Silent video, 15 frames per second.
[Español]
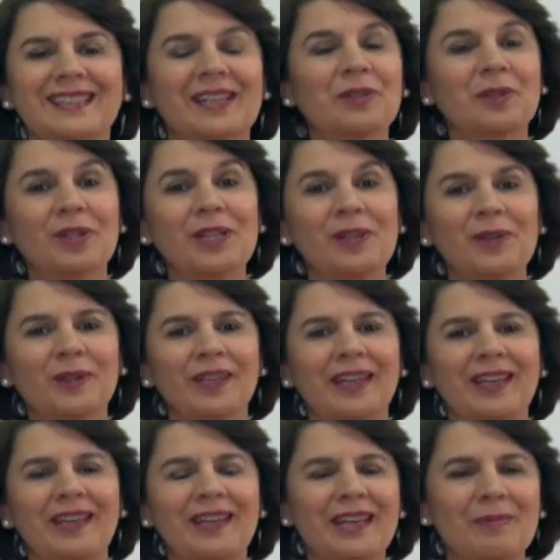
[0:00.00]
recorrido
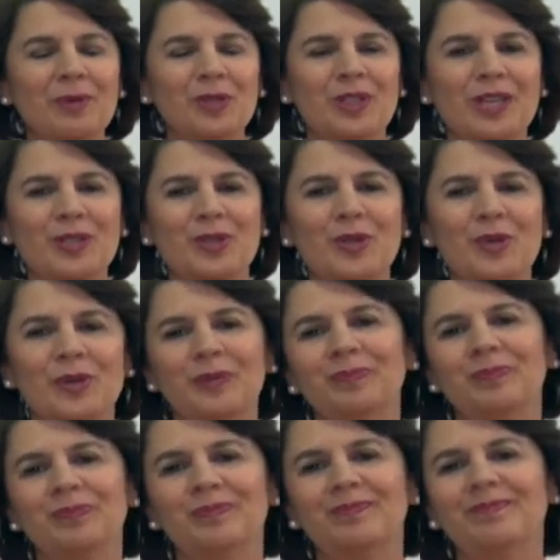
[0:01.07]
que hemos hecho
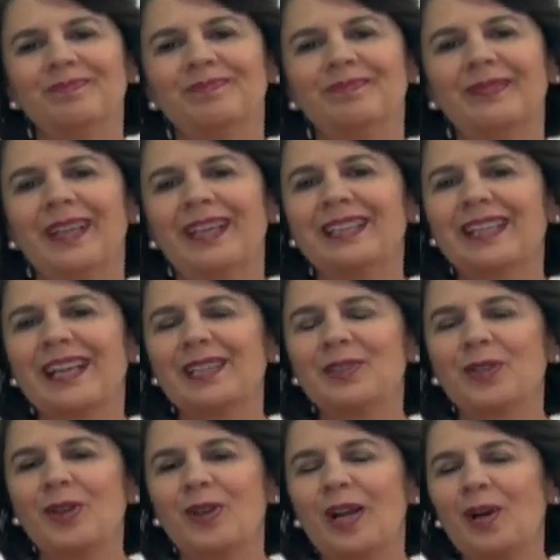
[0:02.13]
mm, en
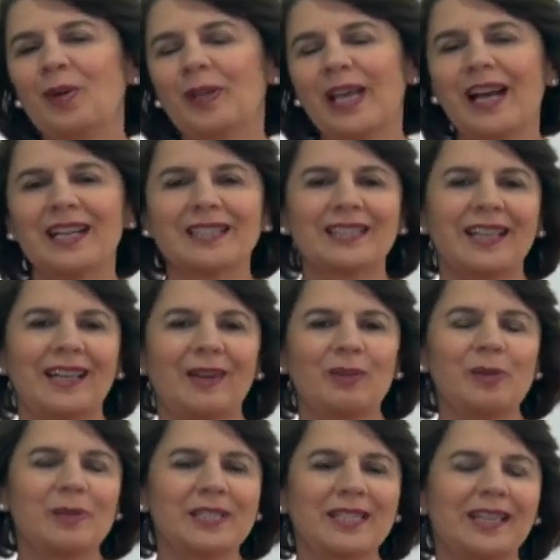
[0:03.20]
relación a lo que hace la
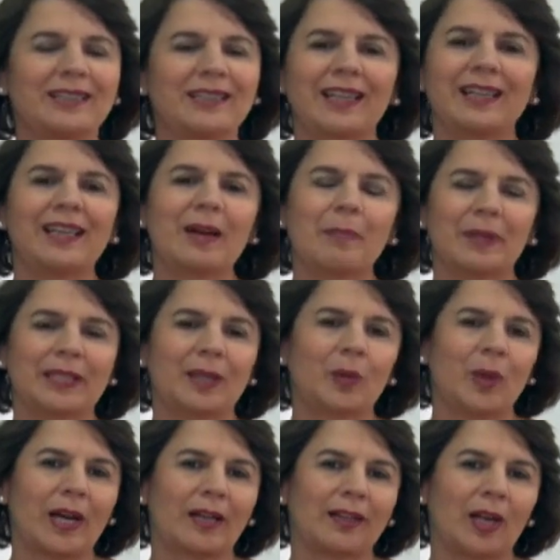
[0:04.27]
Universidad Técnica
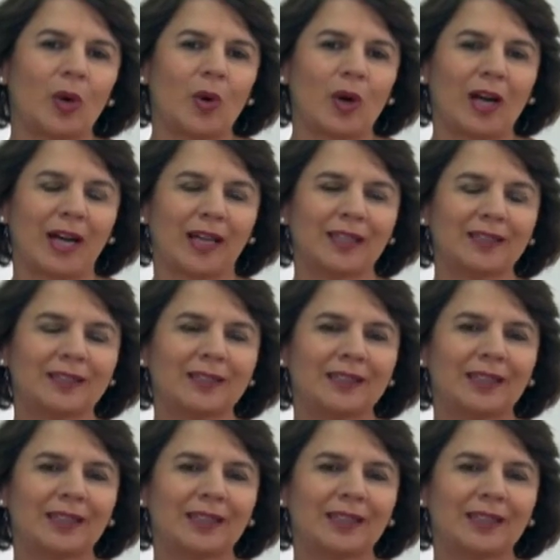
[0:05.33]
Particular de Loja,